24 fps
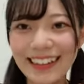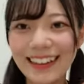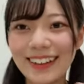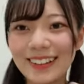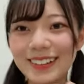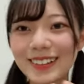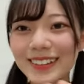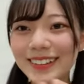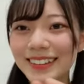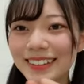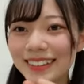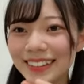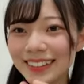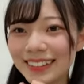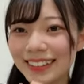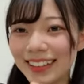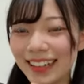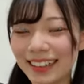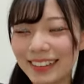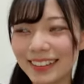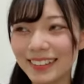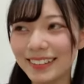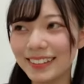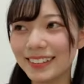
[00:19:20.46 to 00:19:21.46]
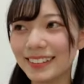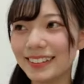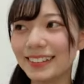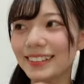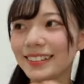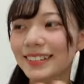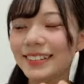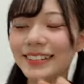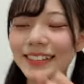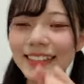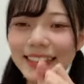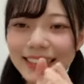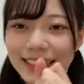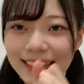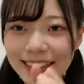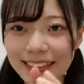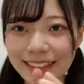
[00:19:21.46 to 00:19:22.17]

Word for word: こういうあの雰囲